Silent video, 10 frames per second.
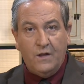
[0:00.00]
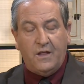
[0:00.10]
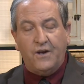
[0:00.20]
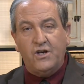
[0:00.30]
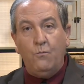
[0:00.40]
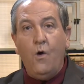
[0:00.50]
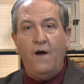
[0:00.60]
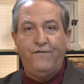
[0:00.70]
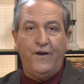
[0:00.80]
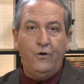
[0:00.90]

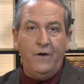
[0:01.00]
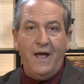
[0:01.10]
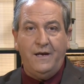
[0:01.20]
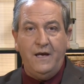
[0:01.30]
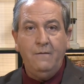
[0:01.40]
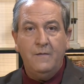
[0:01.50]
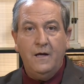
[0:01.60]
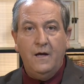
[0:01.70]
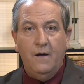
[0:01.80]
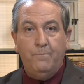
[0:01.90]
ترجموها في اليوناني
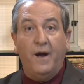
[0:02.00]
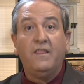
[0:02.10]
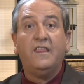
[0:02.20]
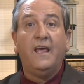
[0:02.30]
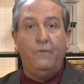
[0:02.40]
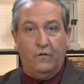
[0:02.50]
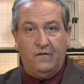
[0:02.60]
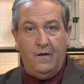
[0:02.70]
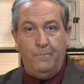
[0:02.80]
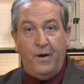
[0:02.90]
بارثينوس